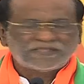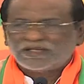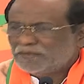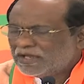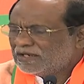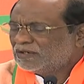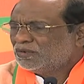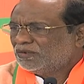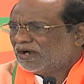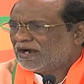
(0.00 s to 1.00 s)
తన
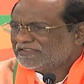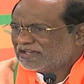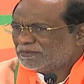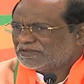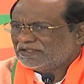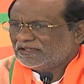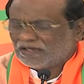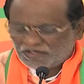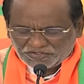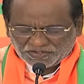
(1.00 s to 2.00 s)
మేనల్లుడు ఆర్థిక మంత్రి
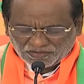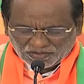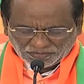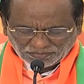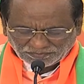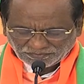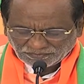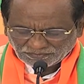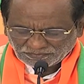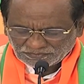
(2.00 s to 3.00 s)
హరీష్ రావు గారు
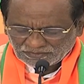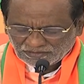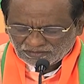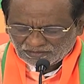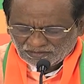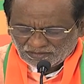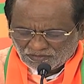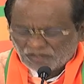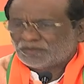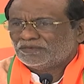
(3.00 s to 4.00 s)

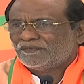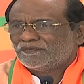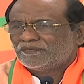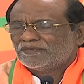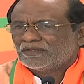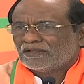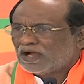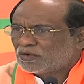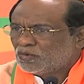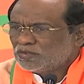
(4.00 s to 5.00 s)
వారు
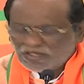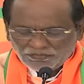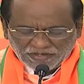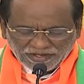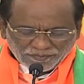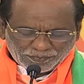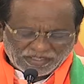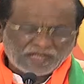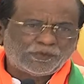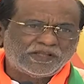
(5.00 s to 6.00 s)
నా గుండె వేగం
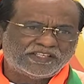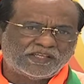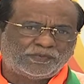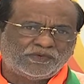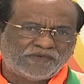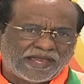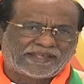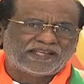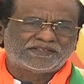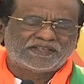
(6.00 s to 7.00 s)
పెరిగిపోయిందని చెప్పి
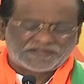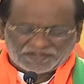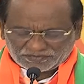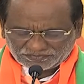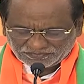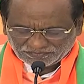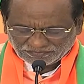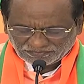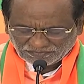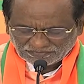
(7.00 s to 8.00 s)
వ్యాఖ్యానం చేశారు
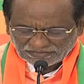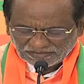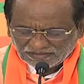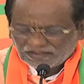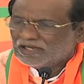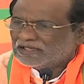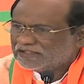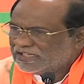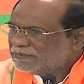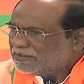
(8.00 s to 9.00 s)

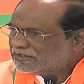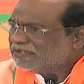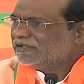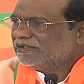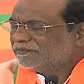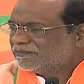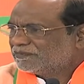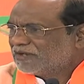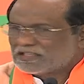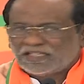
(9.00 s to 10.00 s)
దీన్ని బట్టి
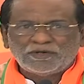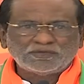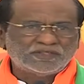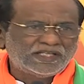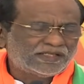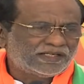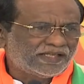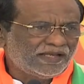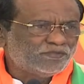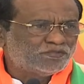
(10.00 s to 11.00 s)
అర్థమవుతుంది
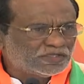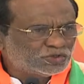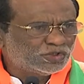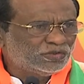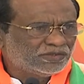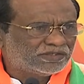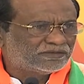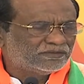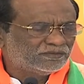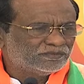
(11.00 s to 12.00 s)
ఏంటంటే మంత్రులు
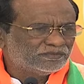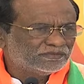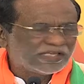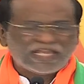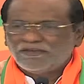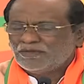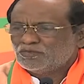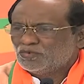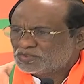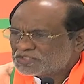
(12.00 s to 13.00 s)

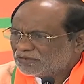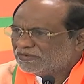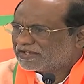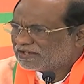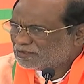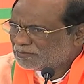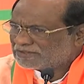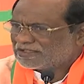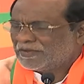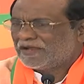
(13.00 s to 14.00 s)
కేవలం ఉత్సవ విగ్రహాలు
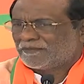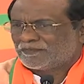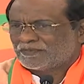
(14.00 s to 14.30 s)
మాత్రమే